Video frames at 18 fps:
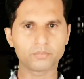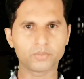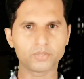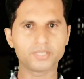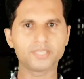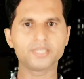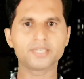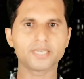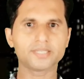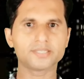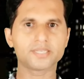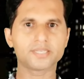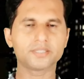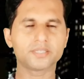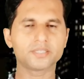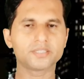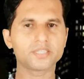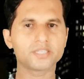
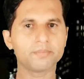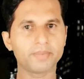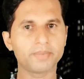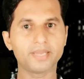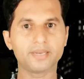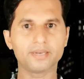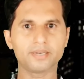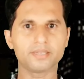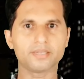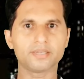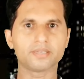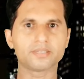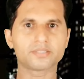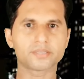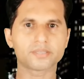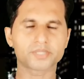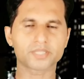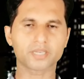मोनिटाइजेशन से पहले
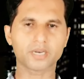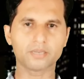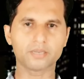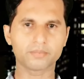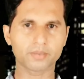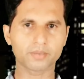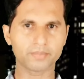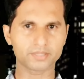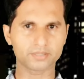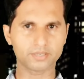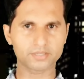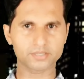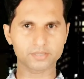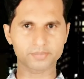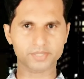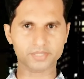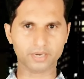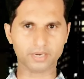सब्सक्राइब के बदले
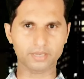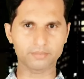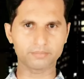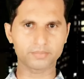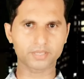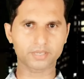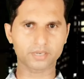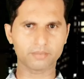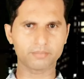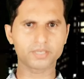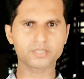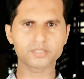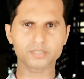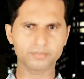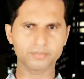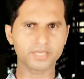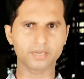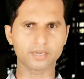सब्सक्राइब तकरीबन
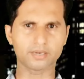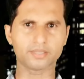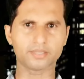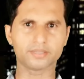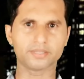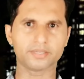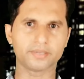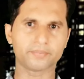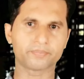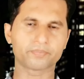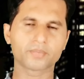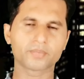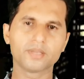सभी कर लेते हैं